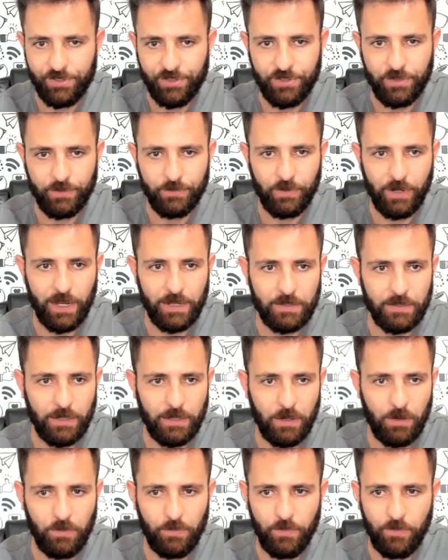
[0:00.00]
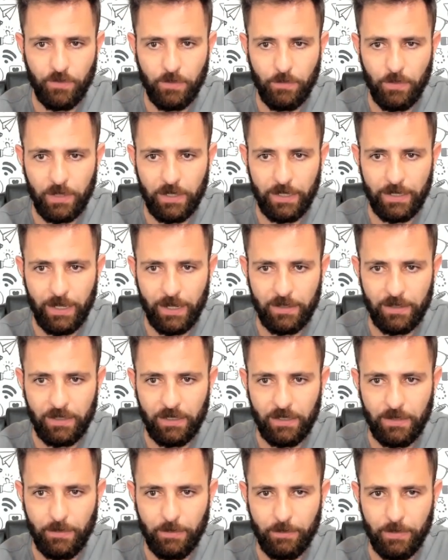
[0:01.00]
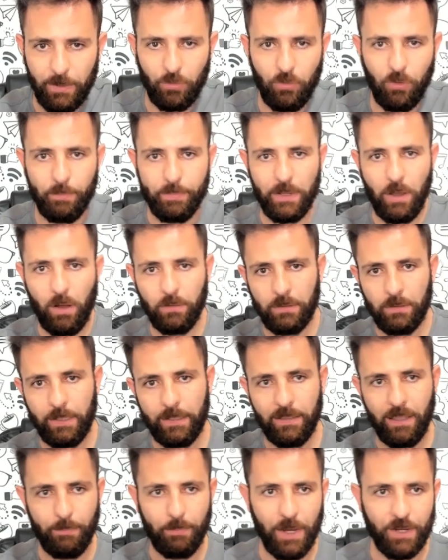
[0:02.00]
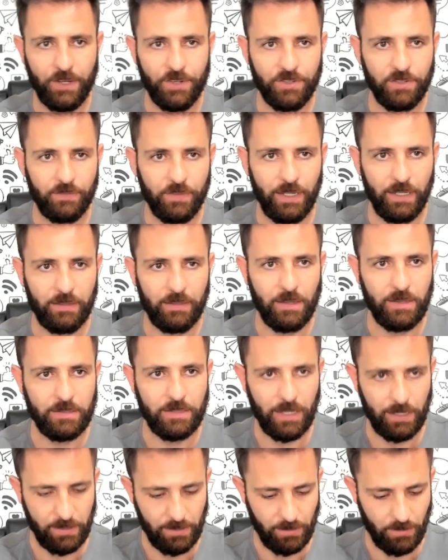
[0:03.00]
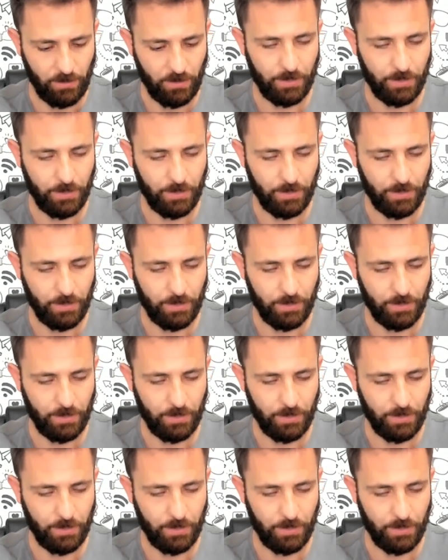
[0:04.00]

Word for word: de divulgação. Vamos clicar aqui para copiar o link da página de vendas. Está aqui, ó.